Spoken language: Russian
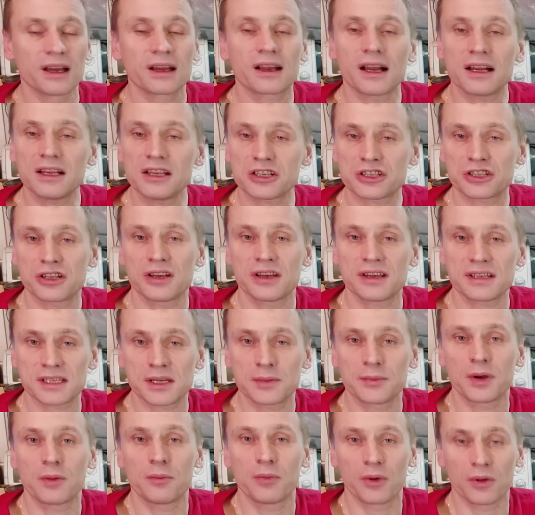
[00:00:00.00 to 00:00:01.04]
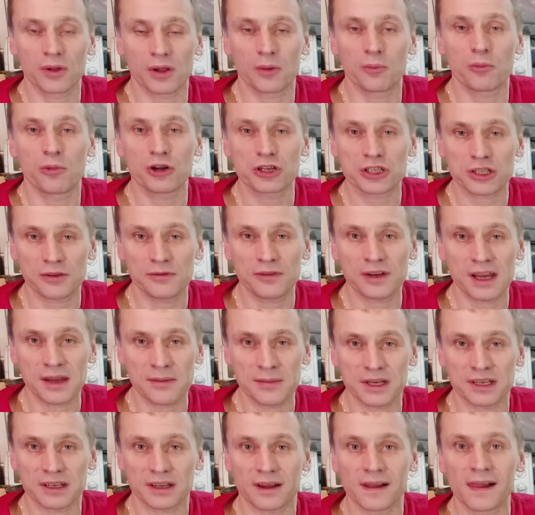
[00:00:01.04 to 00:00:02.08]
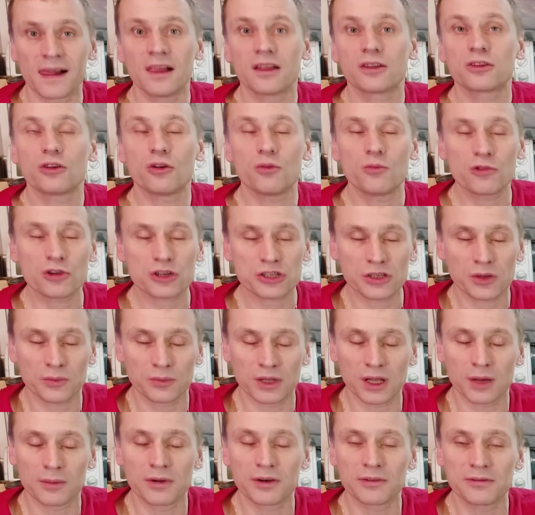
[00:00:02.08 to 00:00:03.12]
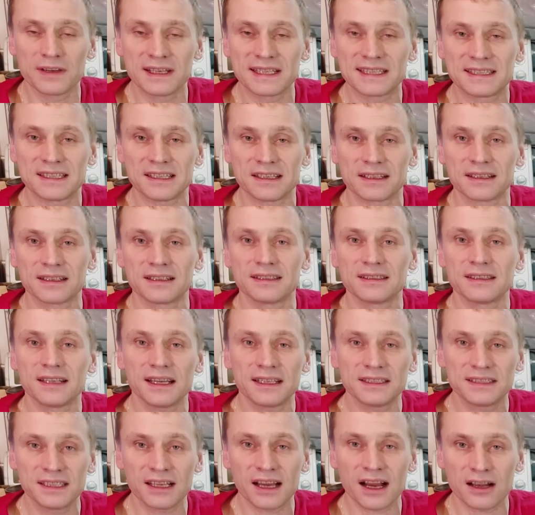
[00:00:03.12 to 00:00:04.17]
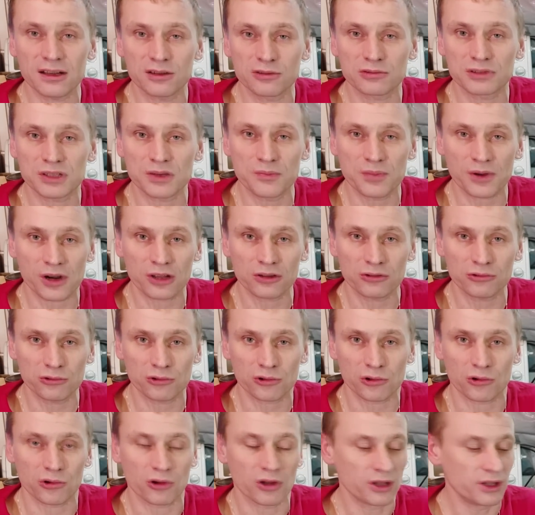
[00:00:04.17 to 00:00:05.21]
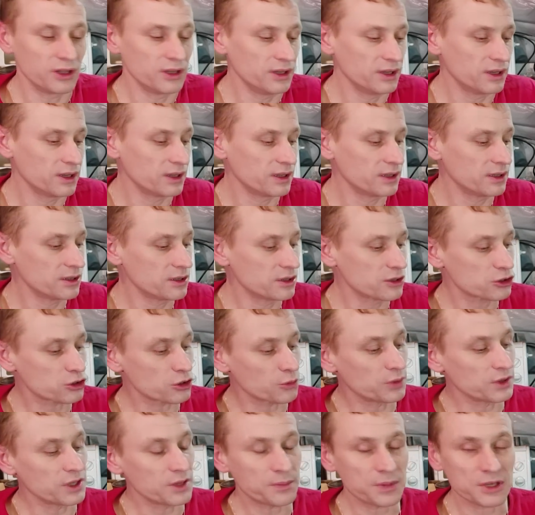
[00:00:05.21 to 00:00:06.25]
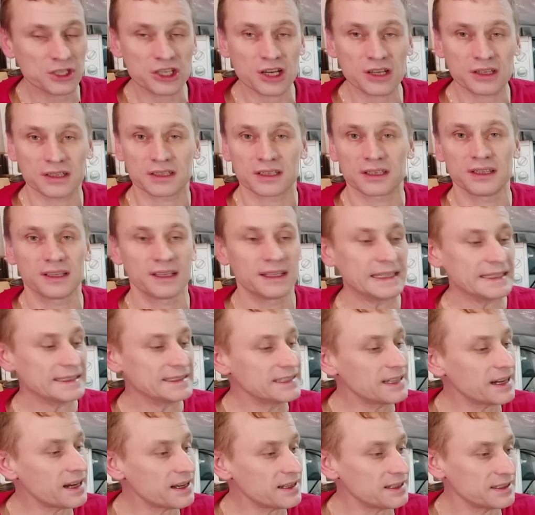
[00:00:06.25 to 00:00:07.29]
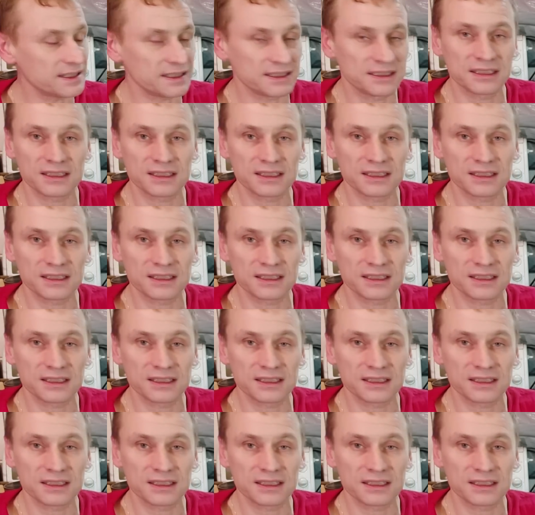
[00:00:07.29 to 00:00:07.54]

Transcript: Конечно, если бы было больше времени, то можно было бы выйти на идеальную температуру, чтобы напечатать идеальные